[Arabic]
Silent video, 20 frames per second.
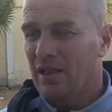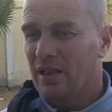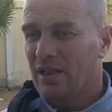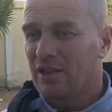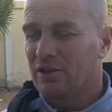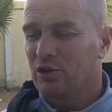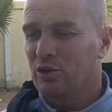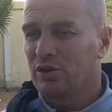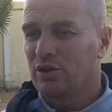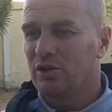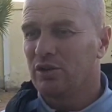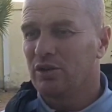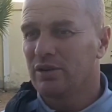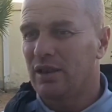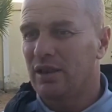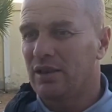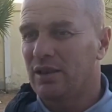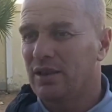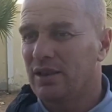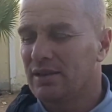على
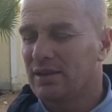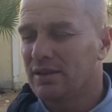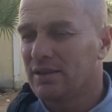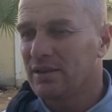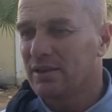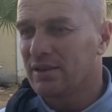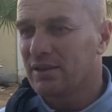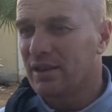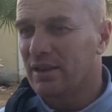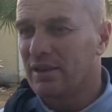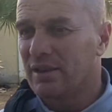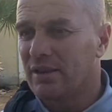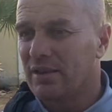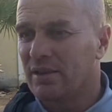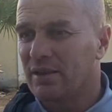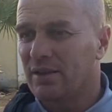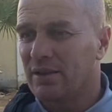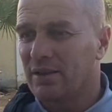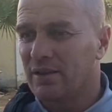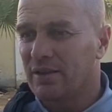هذه على هذه
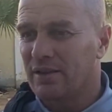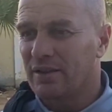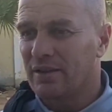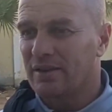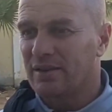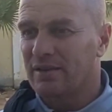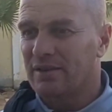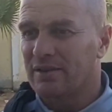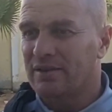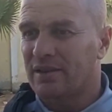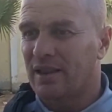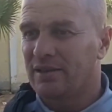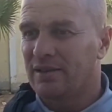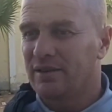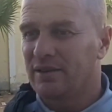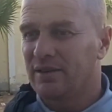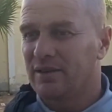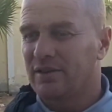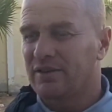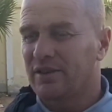
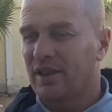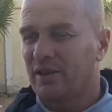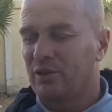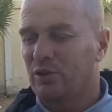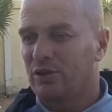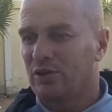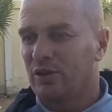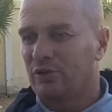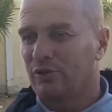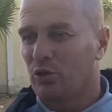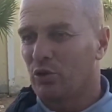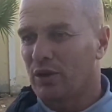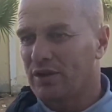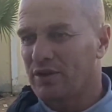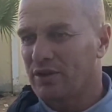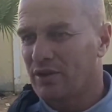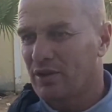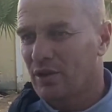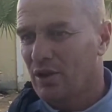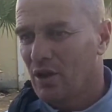استغلوا آه،
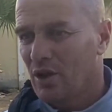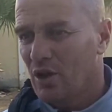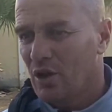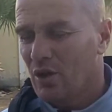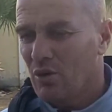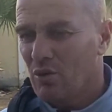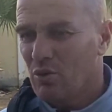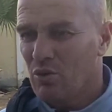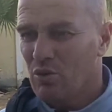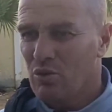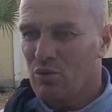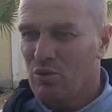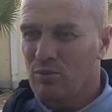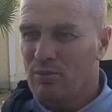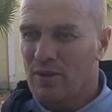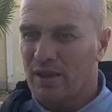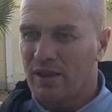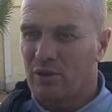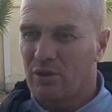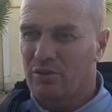الفرص
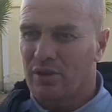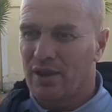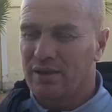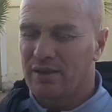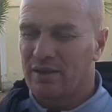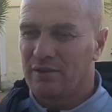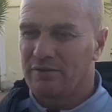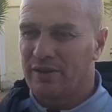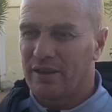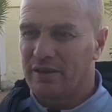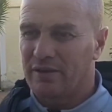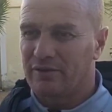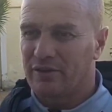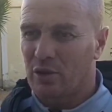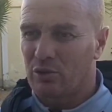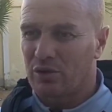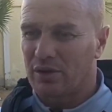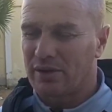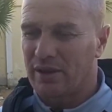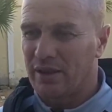وماركونا هدفين في
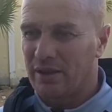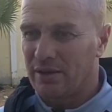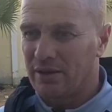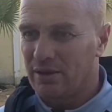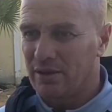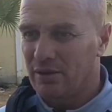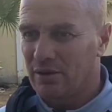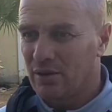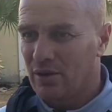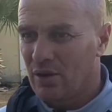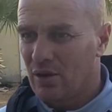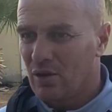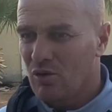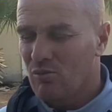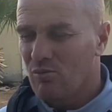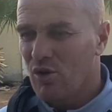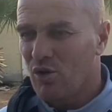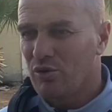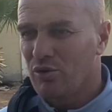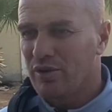الشوط الثاني
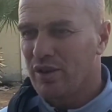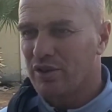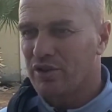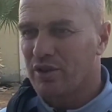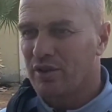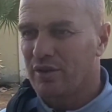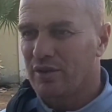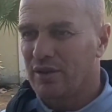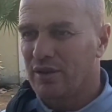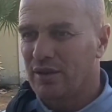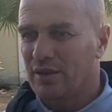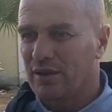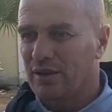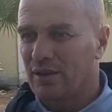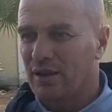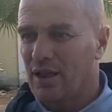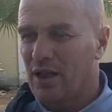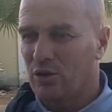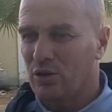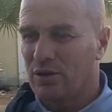ما كناش
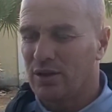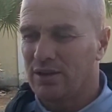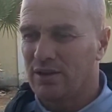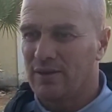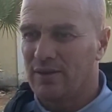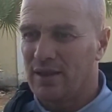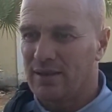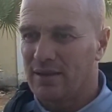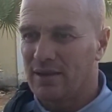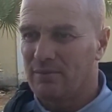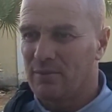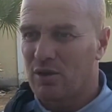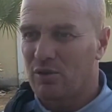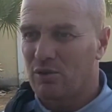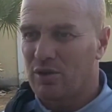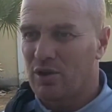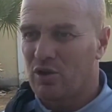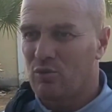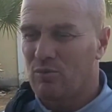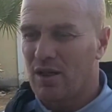نقارو هدف الهزيمه
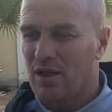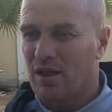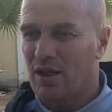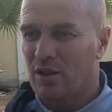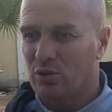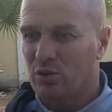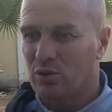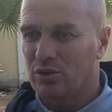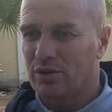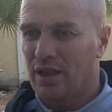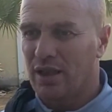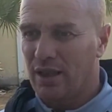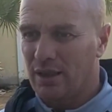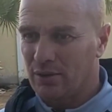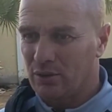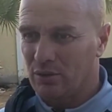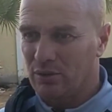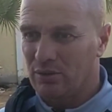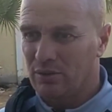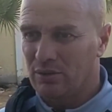كنا وما نقارو
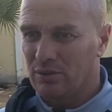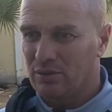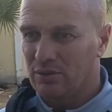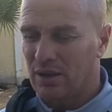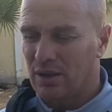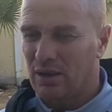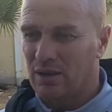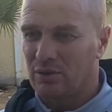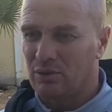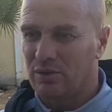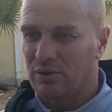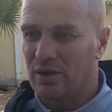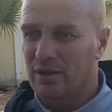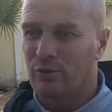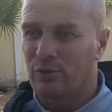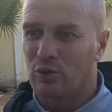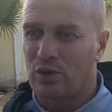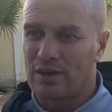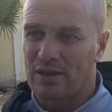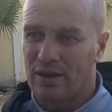تعادل تاع هذو
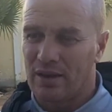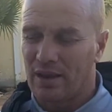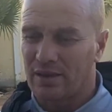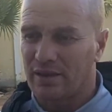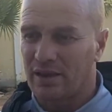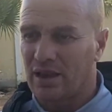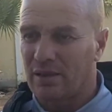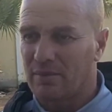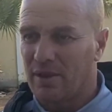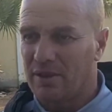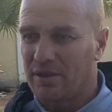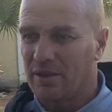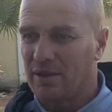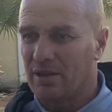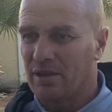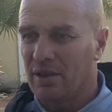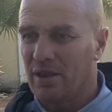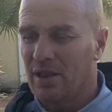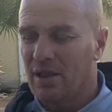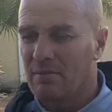الفرص اللي راطيناهم
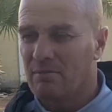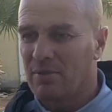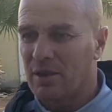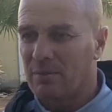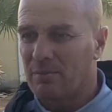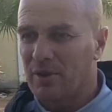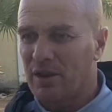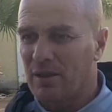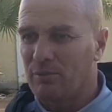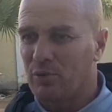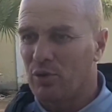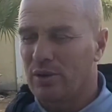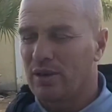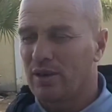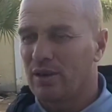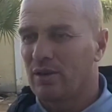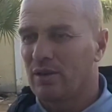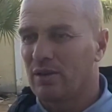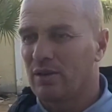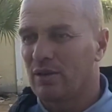حنايا بارابول
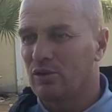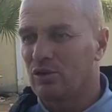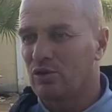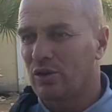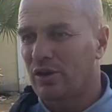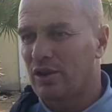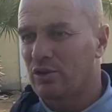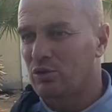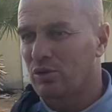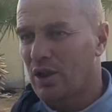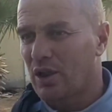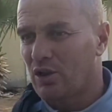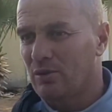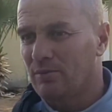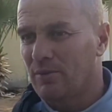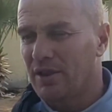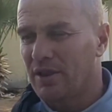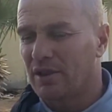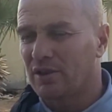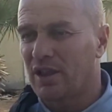آه، لي زوكازو
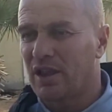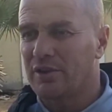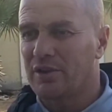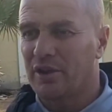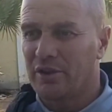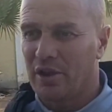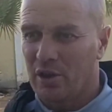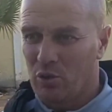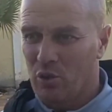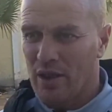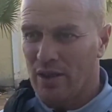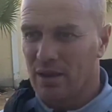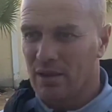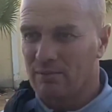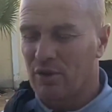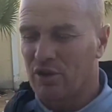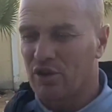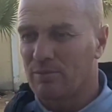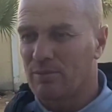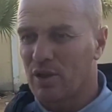تاعهم حنا طاحنا حنا الوالا
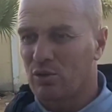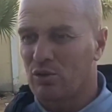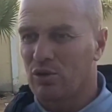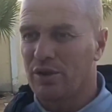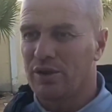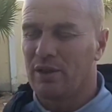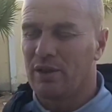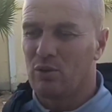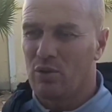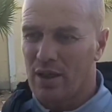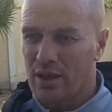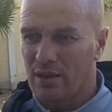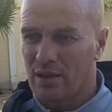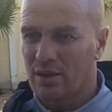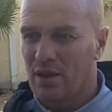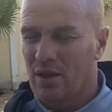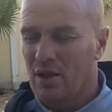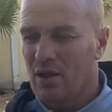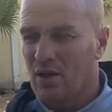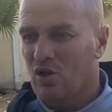باش نماركو حنا الوالا
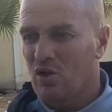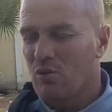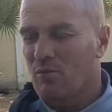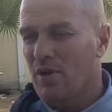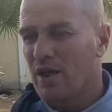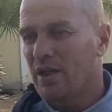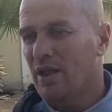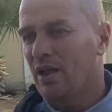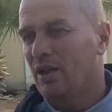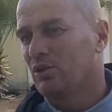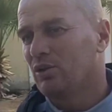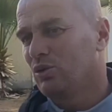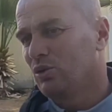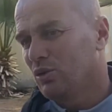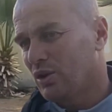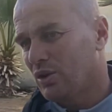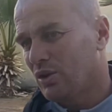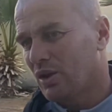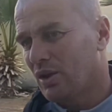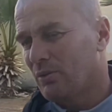هما يعاودوا
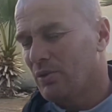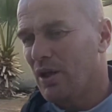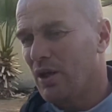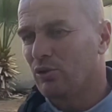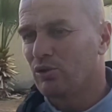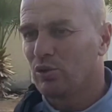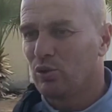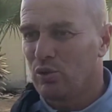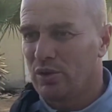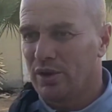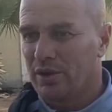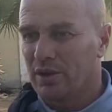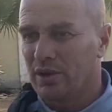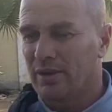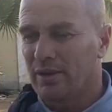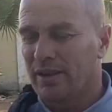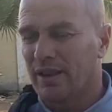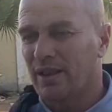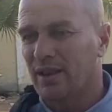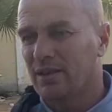الاخرى ونعاودوا
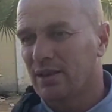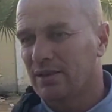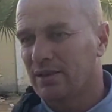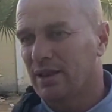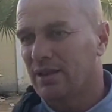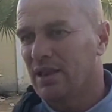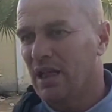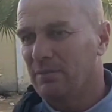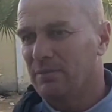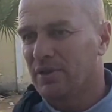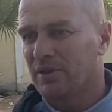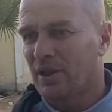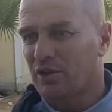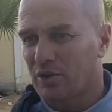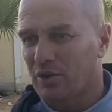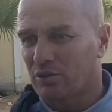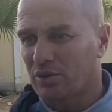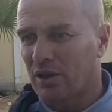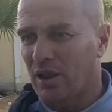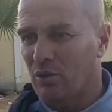نولينا اراده تاع اللاعبين تاع
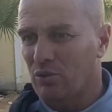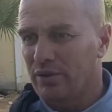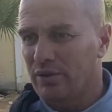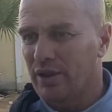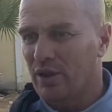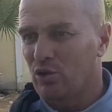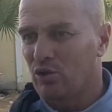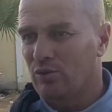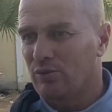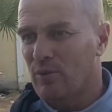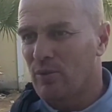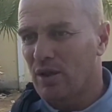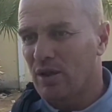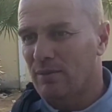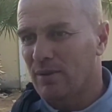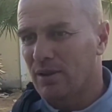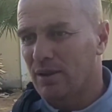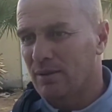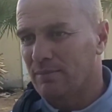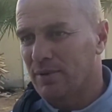الشوط الاول داروا
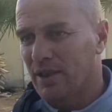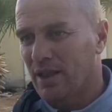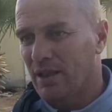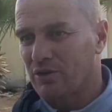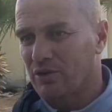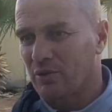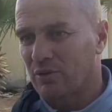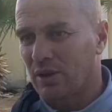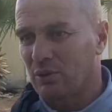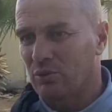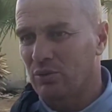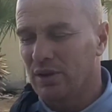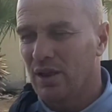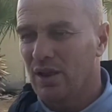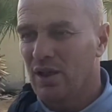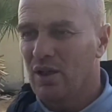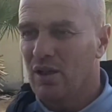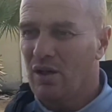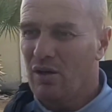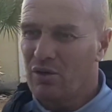مقابله مليحه في الشوط الاول
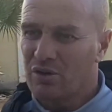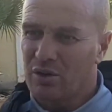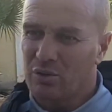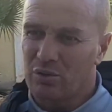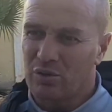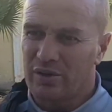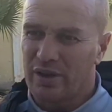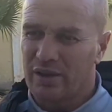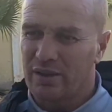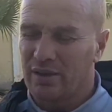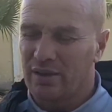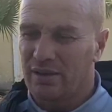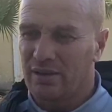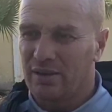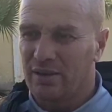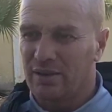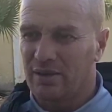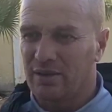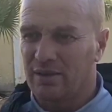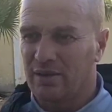والشوط الثاني
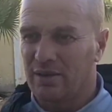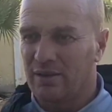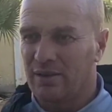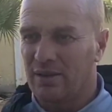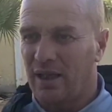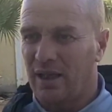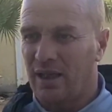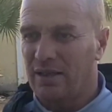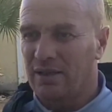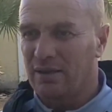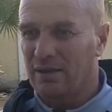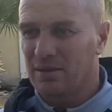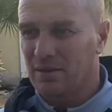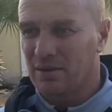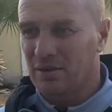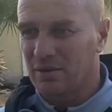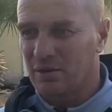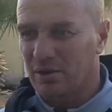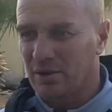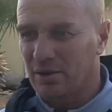الحل